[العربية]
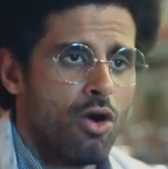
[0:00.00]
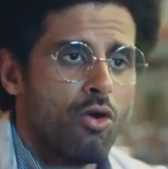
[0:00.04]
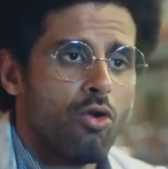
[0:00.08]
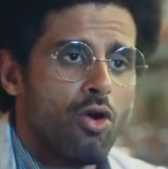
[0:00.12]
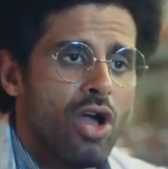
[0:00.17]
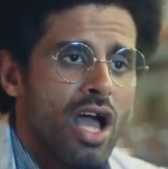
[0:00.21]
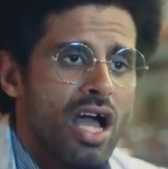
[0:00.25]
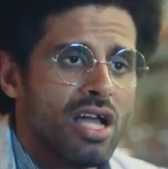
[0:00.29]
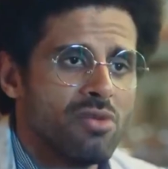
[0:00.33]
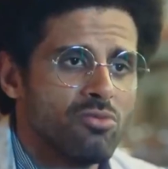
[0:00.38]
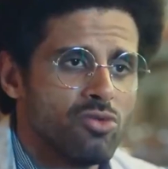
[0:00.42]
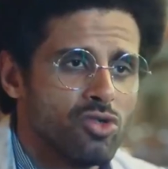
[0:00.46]

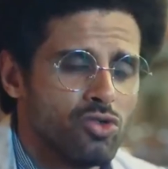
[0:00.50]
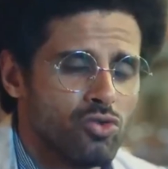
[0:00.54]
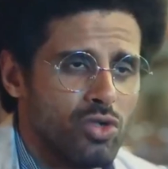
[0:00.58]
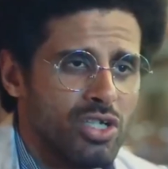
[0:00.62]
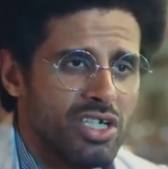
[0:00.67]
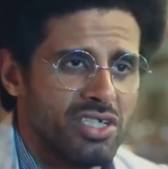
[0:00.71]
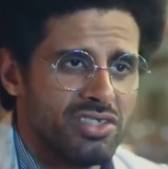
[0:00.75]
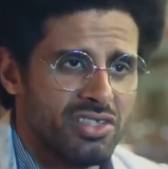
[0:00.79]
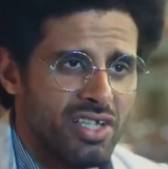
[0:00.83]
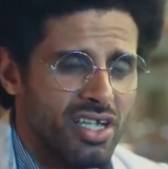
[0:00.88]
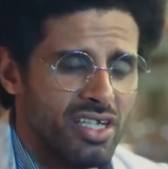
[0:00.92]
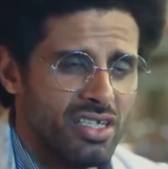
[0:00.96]
واخويا
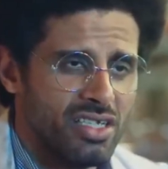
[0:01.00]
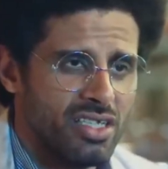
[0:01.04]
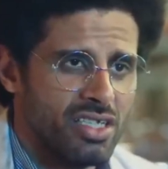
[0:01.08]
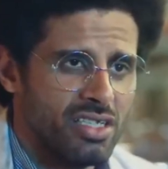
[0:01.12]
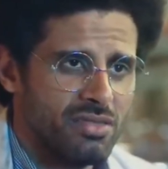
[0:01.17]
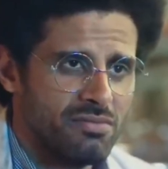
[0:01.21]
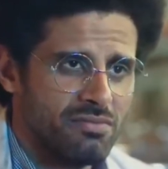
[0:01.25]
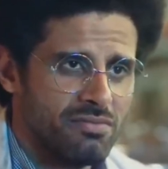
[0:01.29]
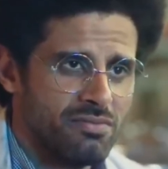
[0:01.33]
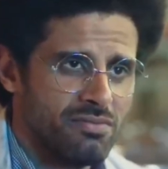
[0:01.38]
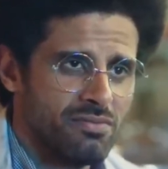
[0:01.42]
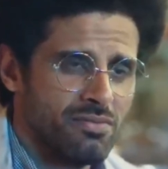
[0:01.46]
هيموت
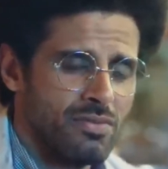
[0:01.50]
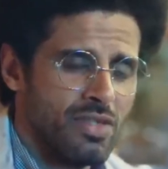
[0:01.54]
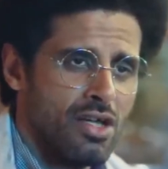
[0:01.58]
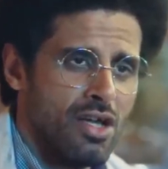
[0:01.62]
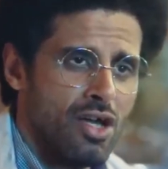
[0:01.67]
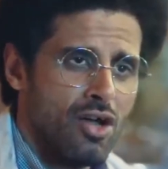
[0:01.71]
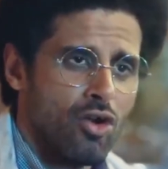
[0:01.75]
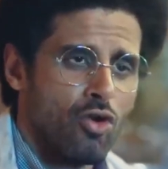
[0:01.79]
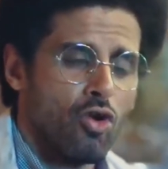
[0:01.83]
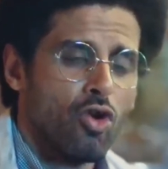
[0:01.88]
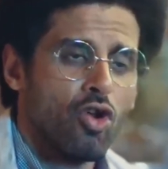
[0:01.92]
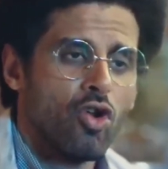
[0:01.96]
ويقتلني
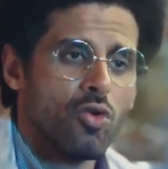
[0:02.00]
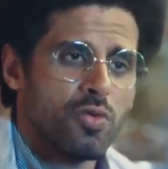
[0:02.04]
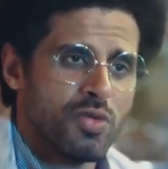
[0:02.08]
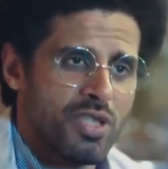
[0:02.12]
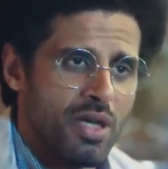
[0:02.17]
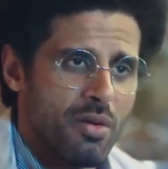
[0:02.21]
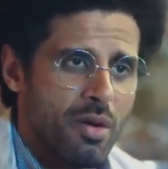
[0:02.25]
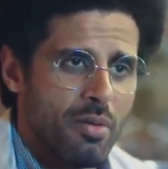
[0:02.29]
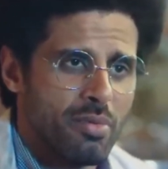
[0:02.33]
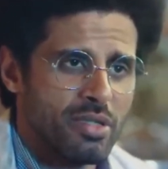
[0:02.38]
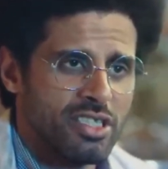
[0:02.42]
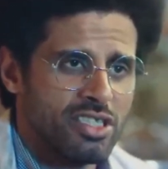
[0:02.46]
كله
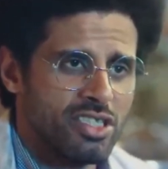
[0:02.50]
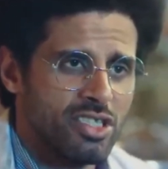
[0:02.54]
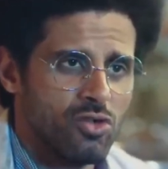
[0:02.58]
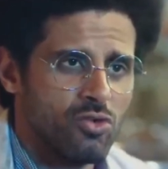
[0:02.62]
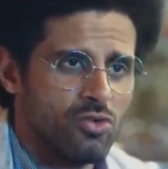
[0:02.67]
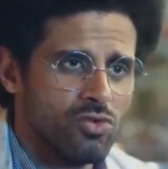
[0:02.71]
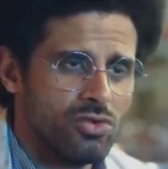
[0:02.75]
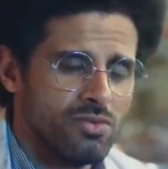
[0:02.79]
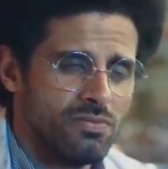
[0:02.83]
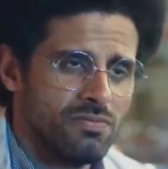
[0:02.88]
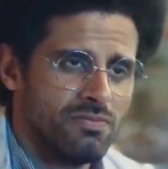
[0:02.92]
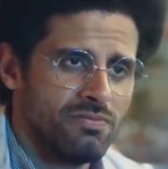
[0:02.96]
بسبب
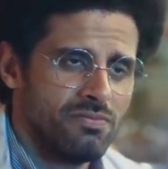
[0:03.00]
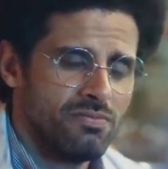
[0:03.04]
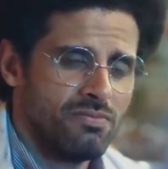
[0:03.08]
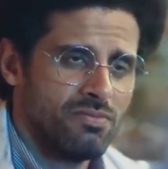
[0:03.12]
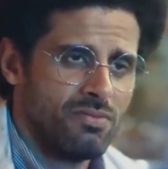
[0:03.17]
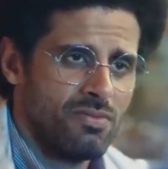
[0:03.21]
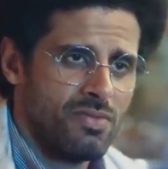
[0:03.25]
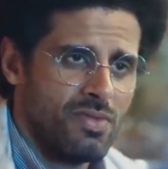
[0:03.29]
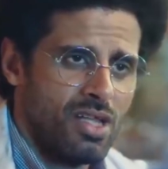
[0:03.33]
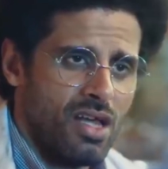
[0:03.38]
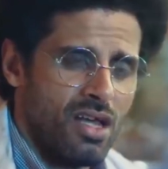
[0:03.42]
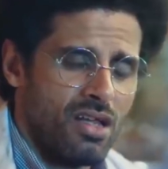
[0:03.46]
الديون
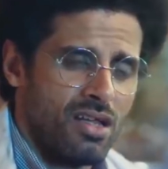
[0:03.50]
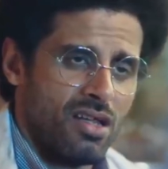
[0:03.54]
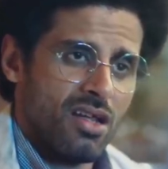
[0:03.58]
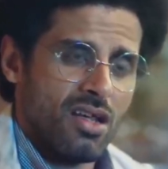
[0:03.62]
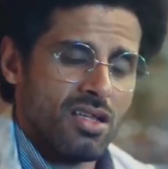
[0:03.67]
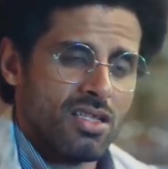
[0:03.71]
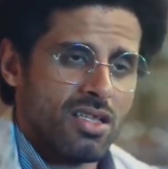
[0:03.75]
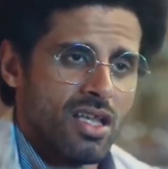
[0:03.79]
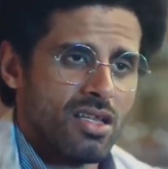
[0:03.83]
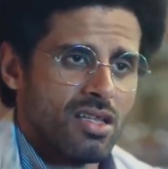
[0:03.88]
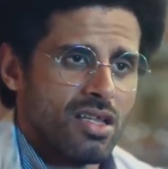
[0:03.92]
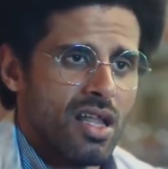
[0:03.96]

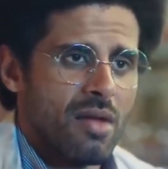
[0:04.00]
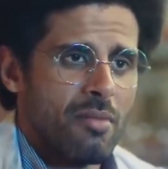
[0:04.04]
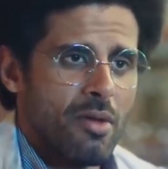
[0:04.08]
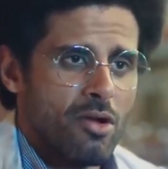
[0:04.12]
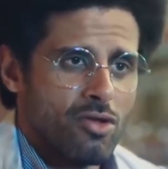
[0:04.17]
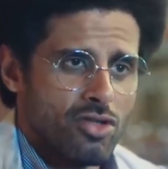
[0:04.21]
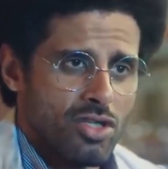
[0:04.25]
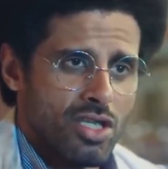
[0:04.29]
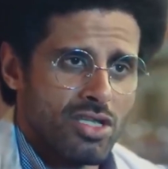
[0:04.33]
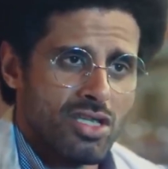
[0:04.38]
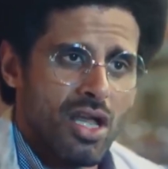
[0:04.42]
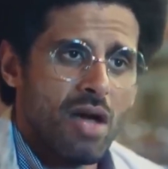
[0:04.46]
انا ناقص اطلع
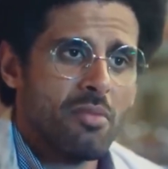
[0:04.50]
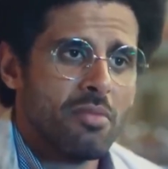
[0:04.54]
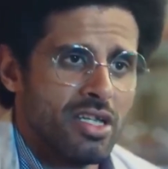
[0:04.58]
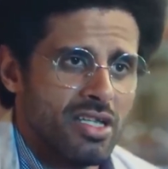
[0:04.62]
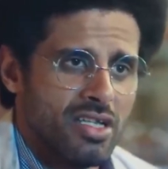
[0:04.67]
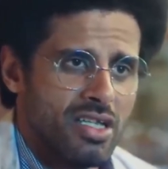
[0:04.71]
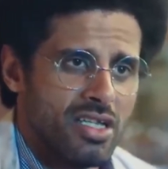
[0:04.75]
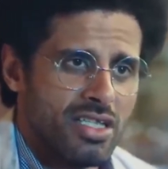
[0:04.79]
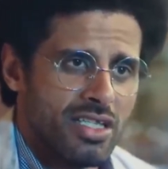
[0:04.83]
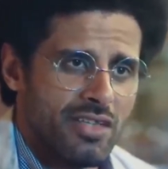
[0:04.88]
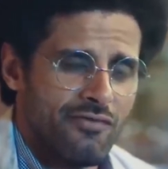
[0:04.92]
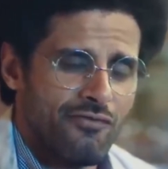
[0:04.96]
مع استاذ
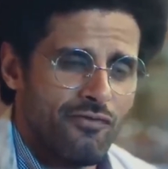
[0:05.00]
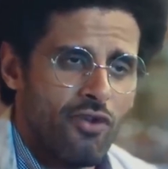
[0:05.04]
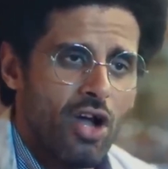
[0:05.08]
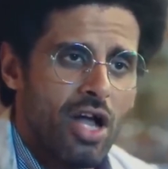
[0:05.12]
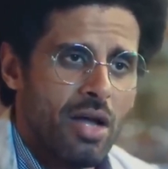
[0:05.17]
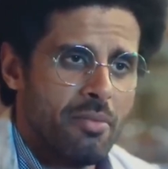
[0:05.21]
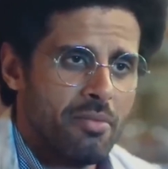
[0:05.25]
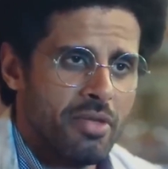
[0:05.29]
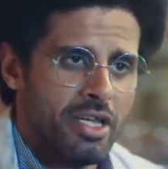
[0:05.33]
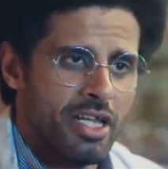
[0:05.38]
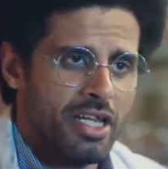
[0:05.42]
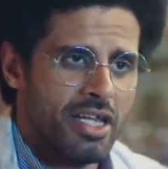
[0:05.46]
عمرو الليثي في
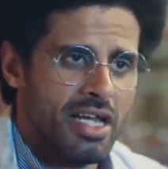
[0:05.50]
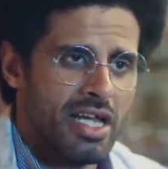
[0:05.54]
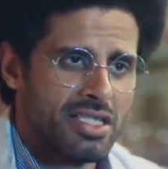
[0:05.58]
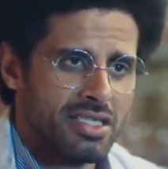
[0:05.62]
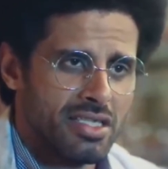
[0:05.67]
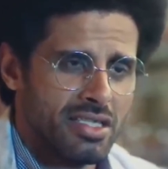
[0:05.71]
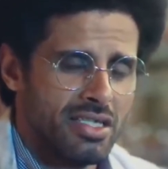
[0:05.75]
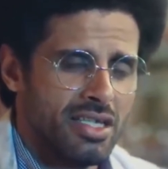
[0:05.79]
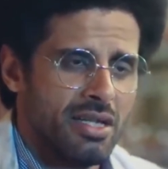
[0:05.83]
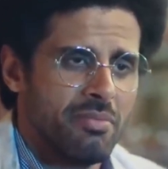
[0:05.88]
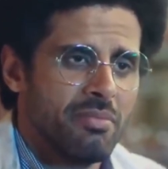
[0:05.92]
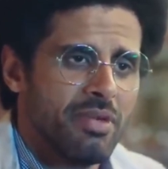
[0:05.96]
واحد من
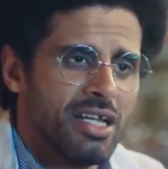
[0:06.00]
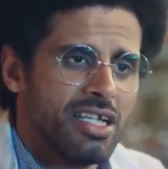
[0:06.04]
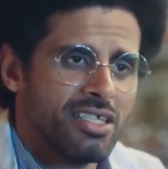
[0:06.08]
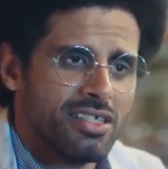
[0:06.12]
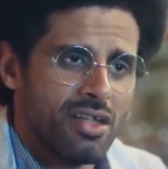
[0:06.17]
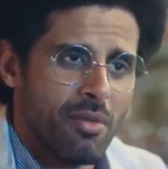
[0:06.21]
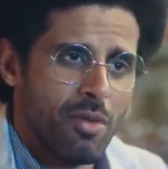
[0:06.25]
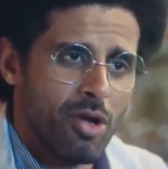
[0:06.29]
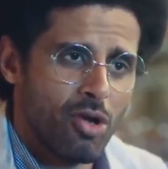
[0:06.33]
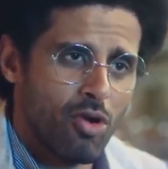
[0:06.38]
الناس يلم لي